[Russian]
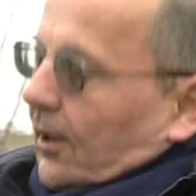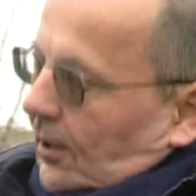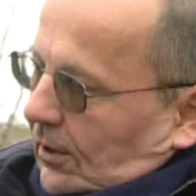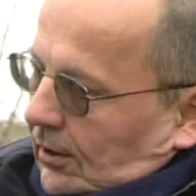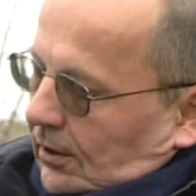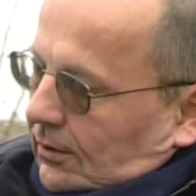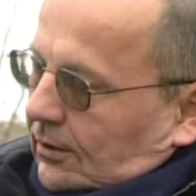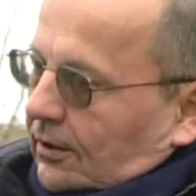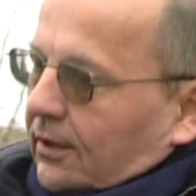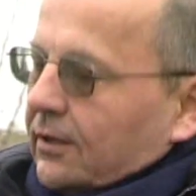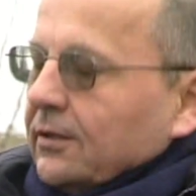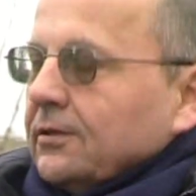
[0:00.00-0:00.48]

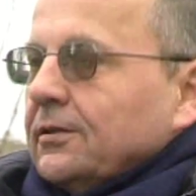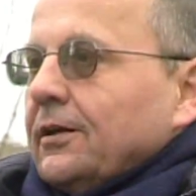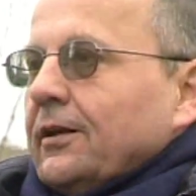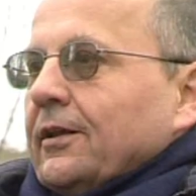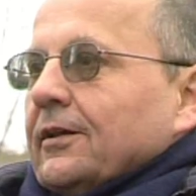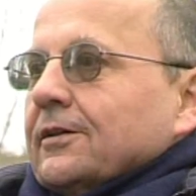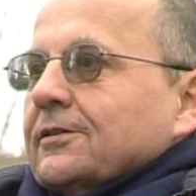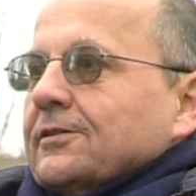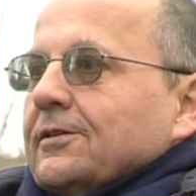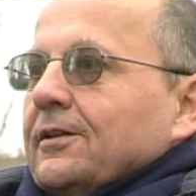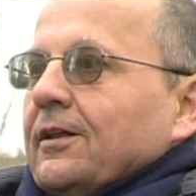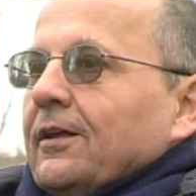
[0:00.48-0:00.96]
Это
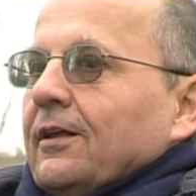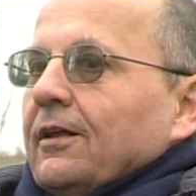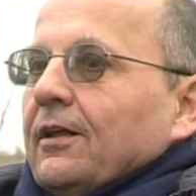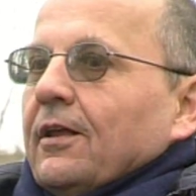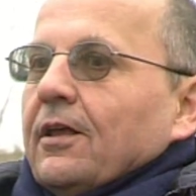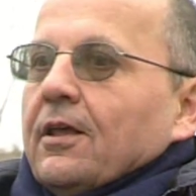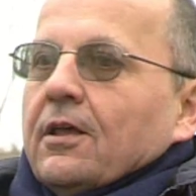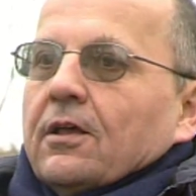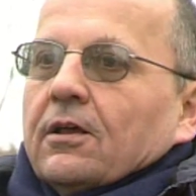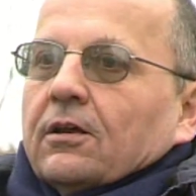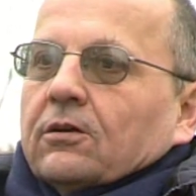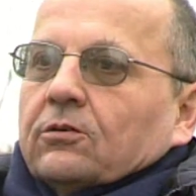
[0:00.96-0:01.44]
интересно.
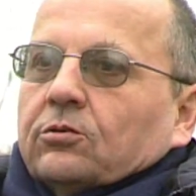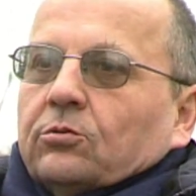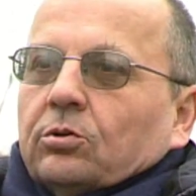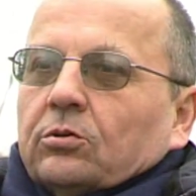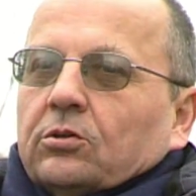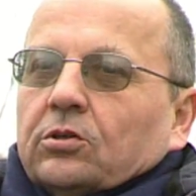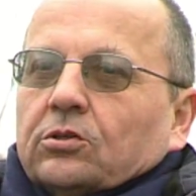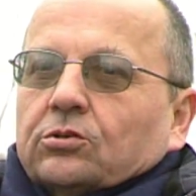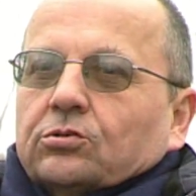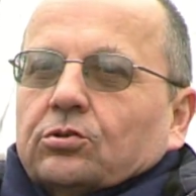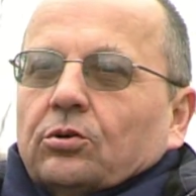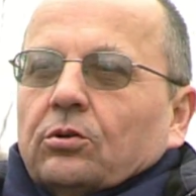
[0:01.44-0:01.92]

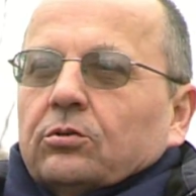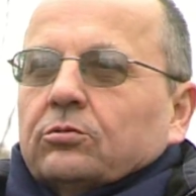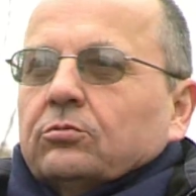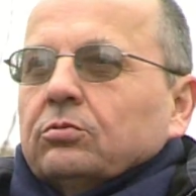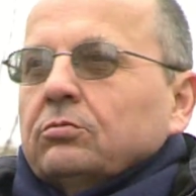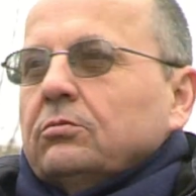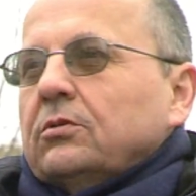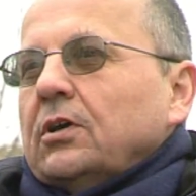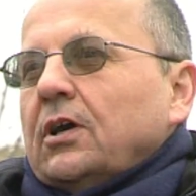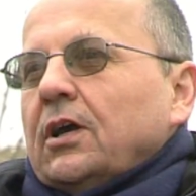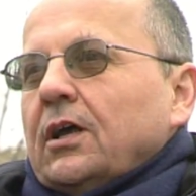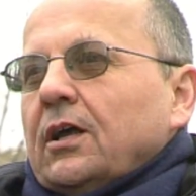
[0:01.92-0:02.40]
Кто-то шел
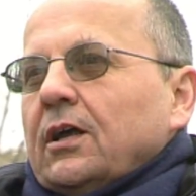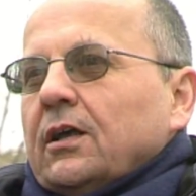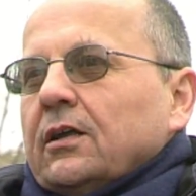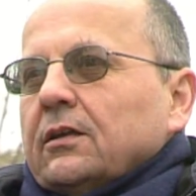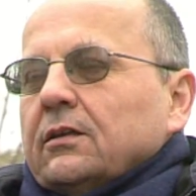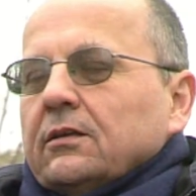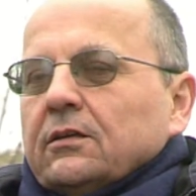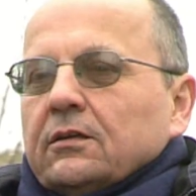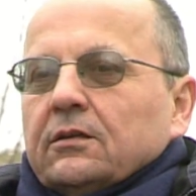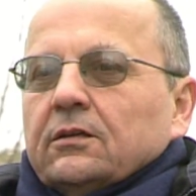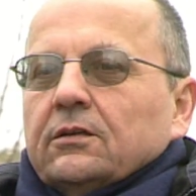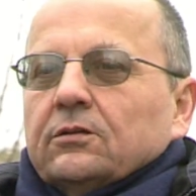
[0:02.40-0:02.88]
туда
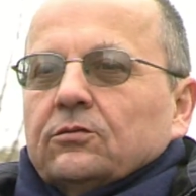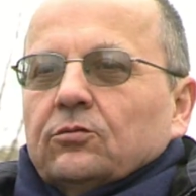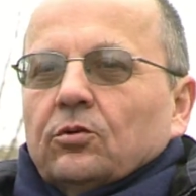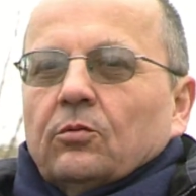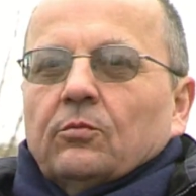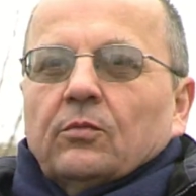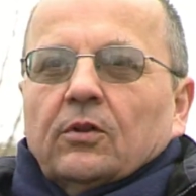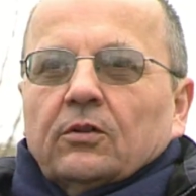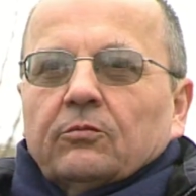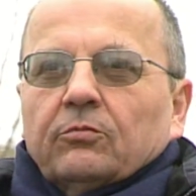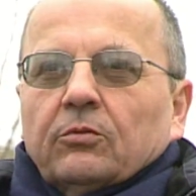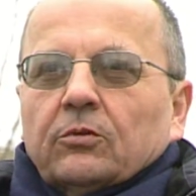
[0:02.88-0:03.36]
и
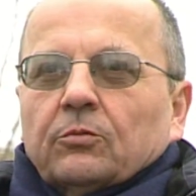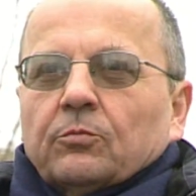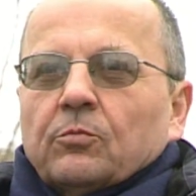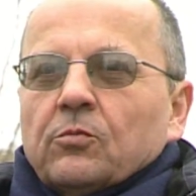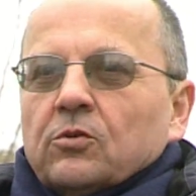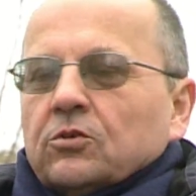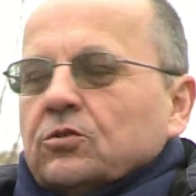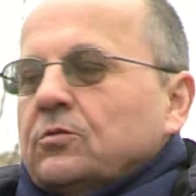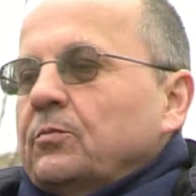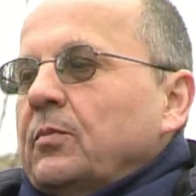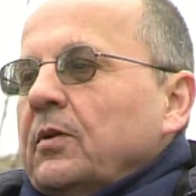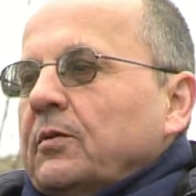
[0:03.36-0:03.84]
думал, вот,
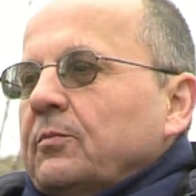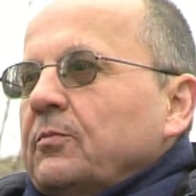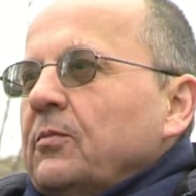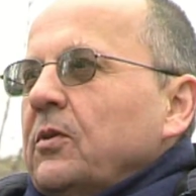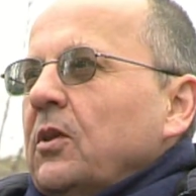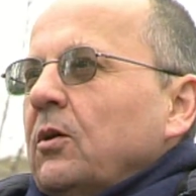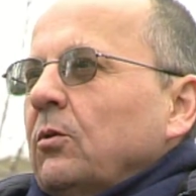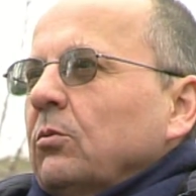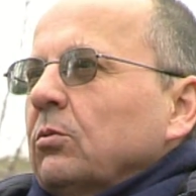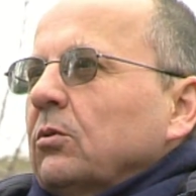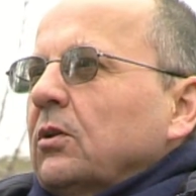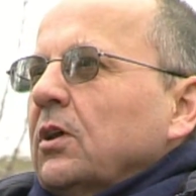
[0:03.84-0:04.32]
может быть,
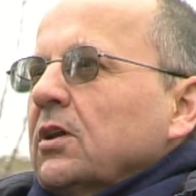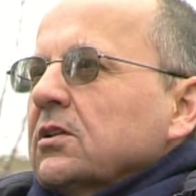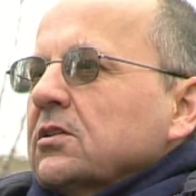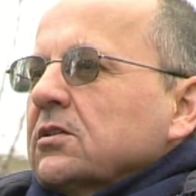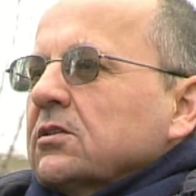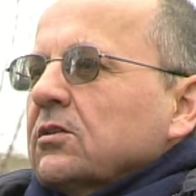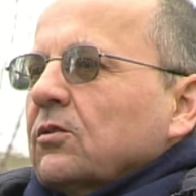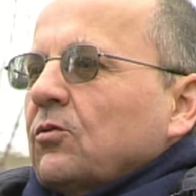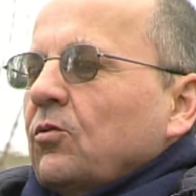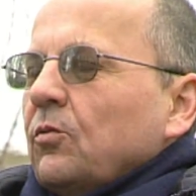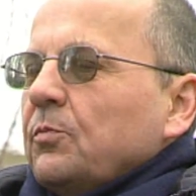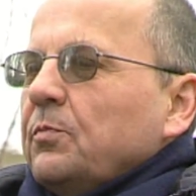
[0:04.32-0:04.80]
мне
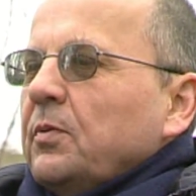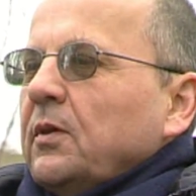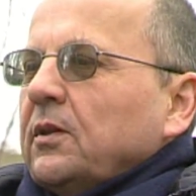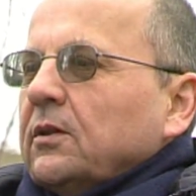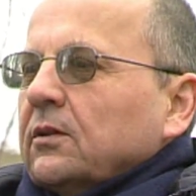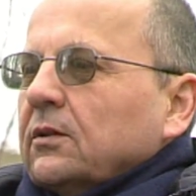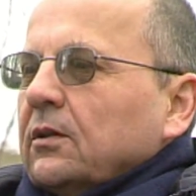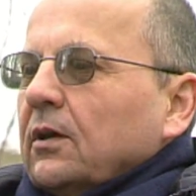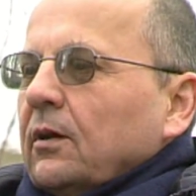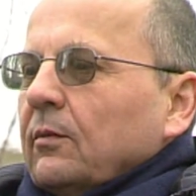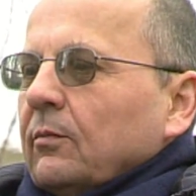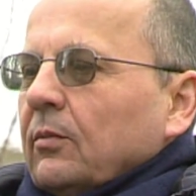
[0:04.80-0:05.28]
удастся купить
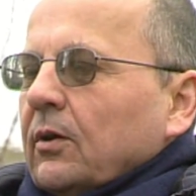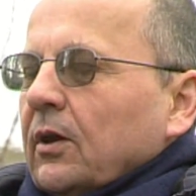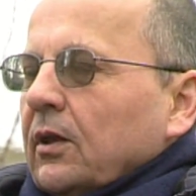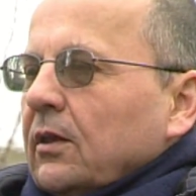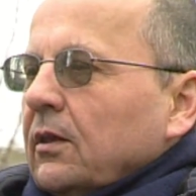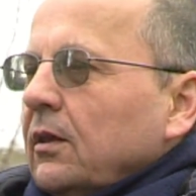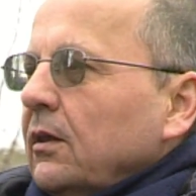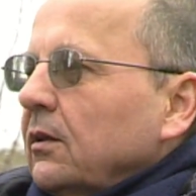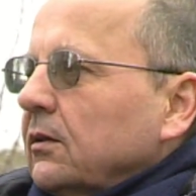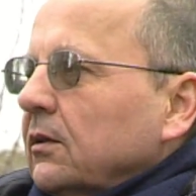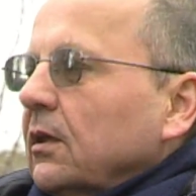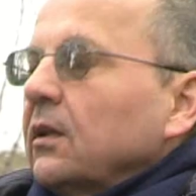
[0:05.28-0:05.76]
там
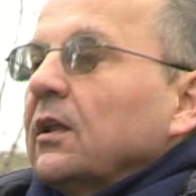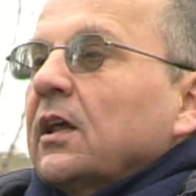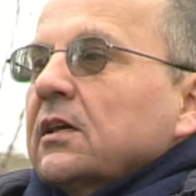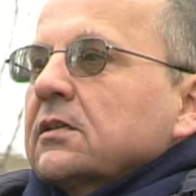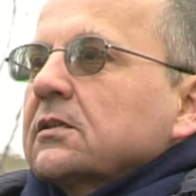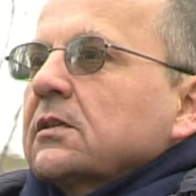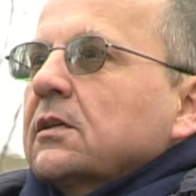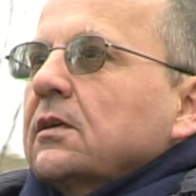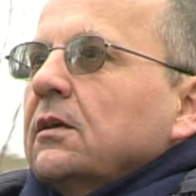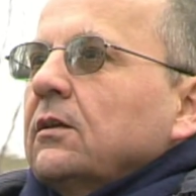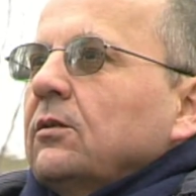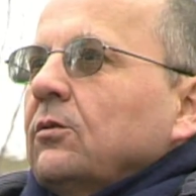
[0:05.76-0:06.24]
какие-то
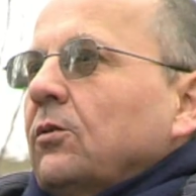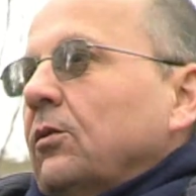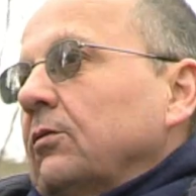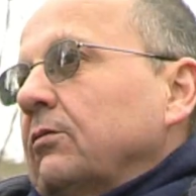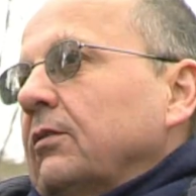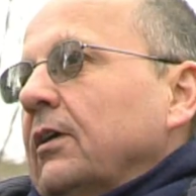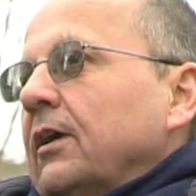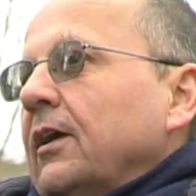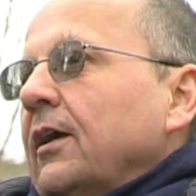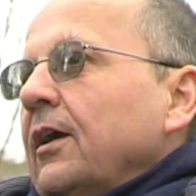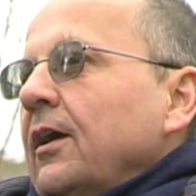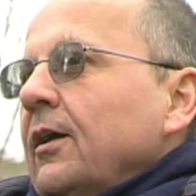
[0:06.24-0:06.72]
носки
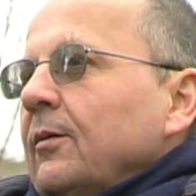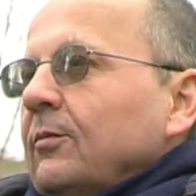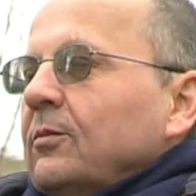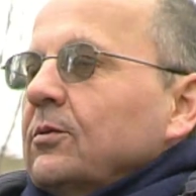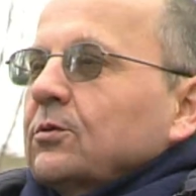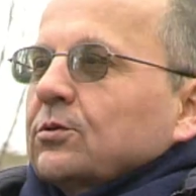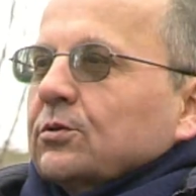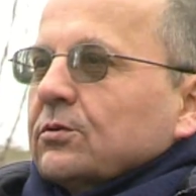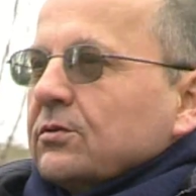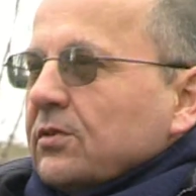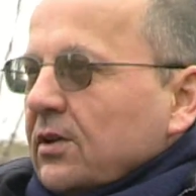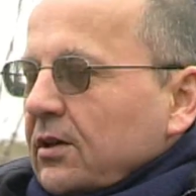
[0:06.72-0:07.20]
новые, потому
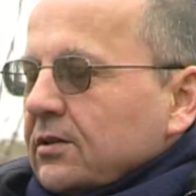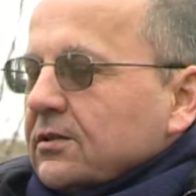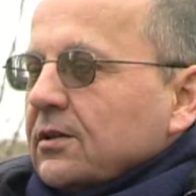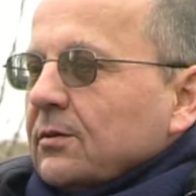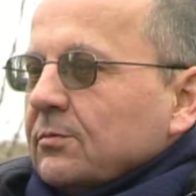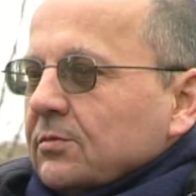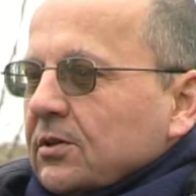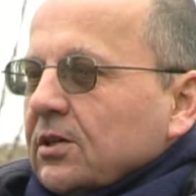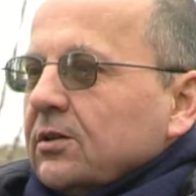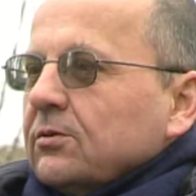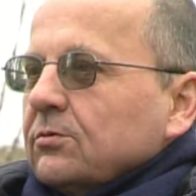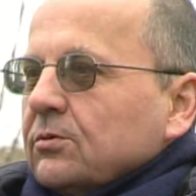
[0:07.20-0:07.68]
что в
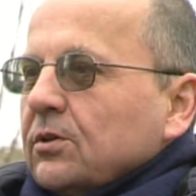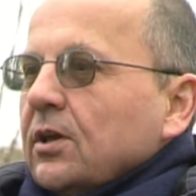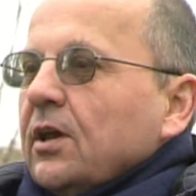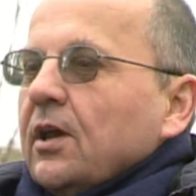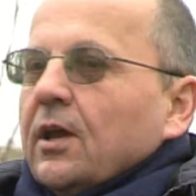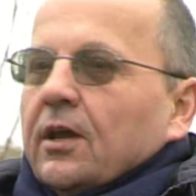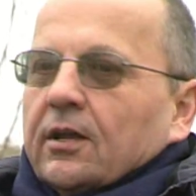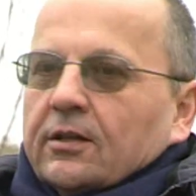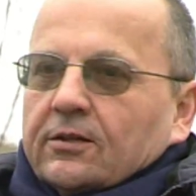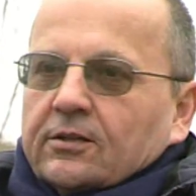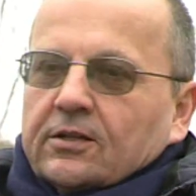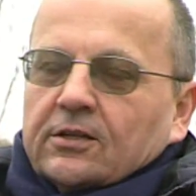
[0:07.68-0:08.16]
Советском Союзе
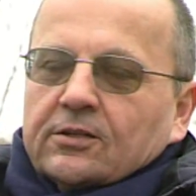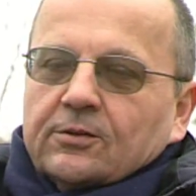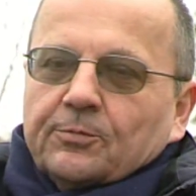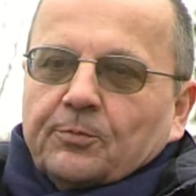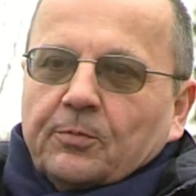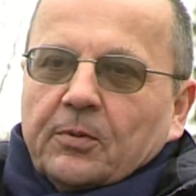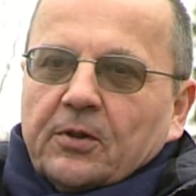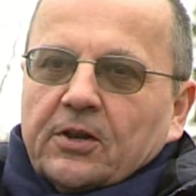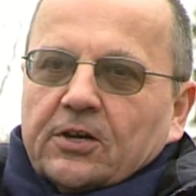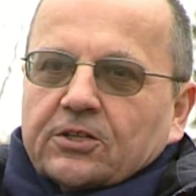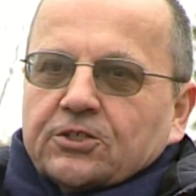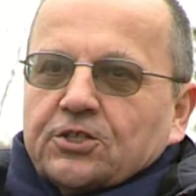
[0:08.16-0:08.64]

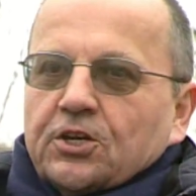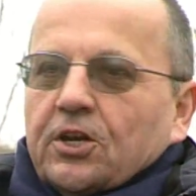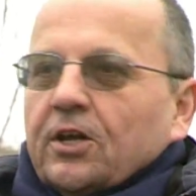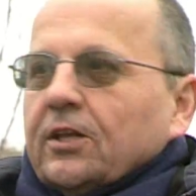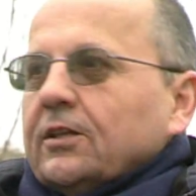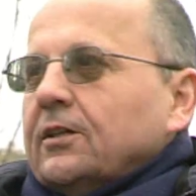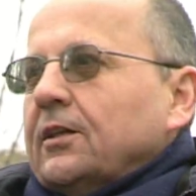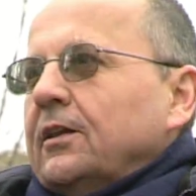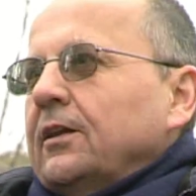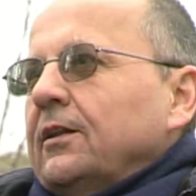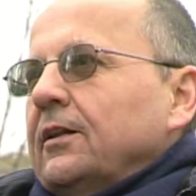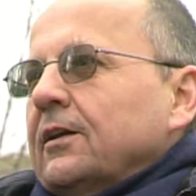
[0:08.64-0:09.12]

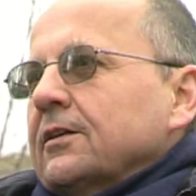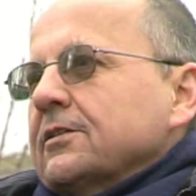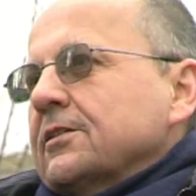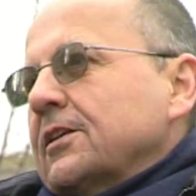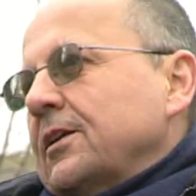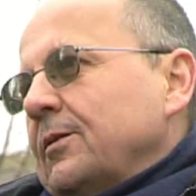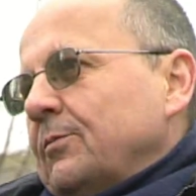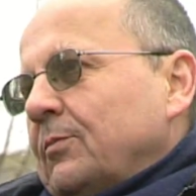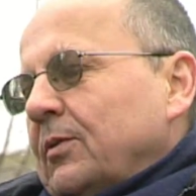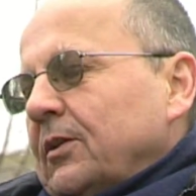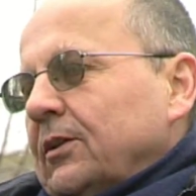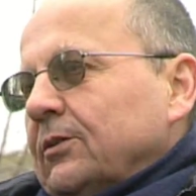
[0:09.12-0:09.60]
перчатки и
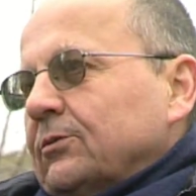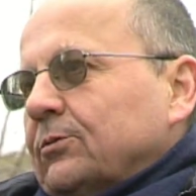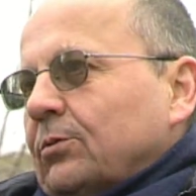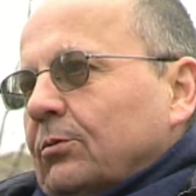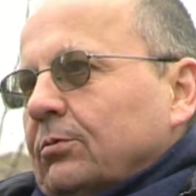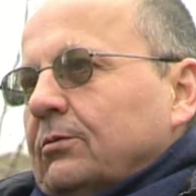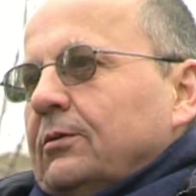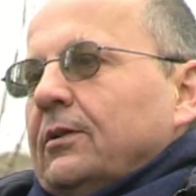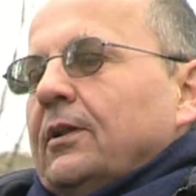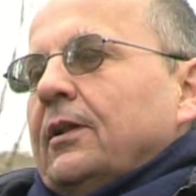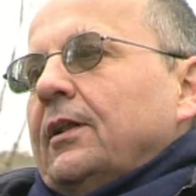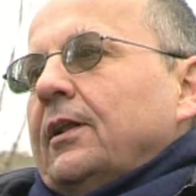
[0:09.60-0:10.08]
носки было
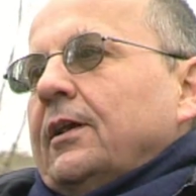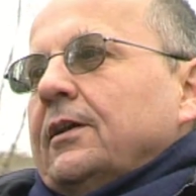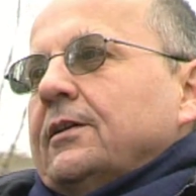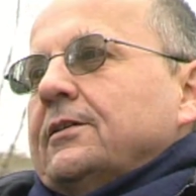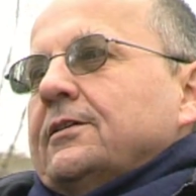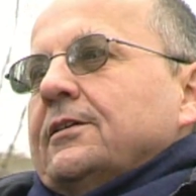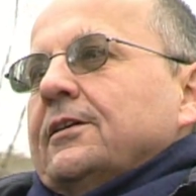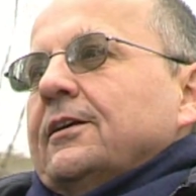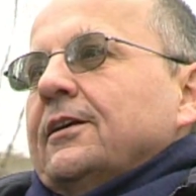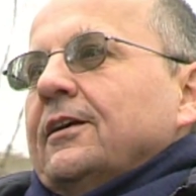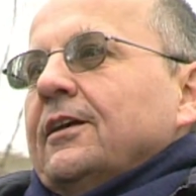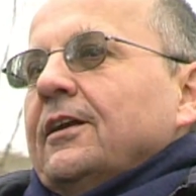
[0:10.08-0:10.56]
трудно
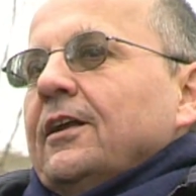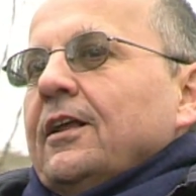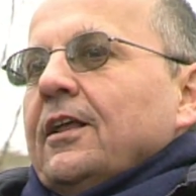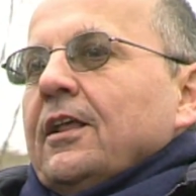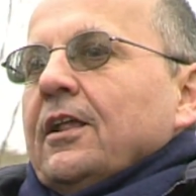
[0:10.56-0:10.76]
найти.